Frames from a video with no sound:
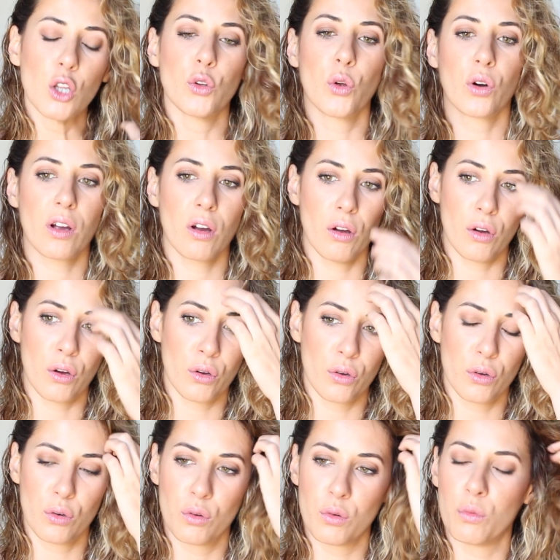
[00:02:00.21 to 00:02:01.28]
Donc
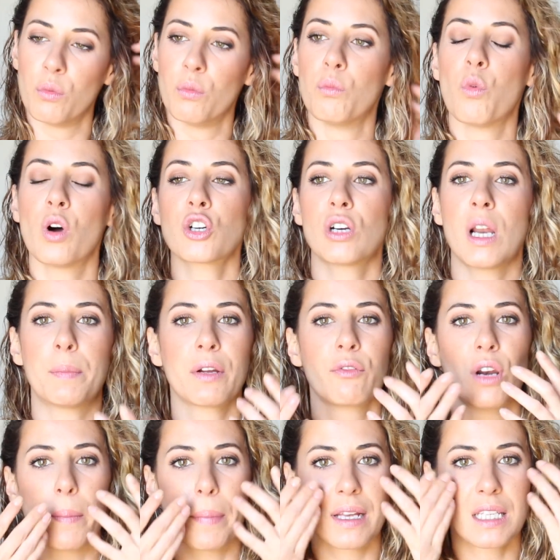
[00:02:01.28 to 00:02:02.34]
moi je l'applique voilà,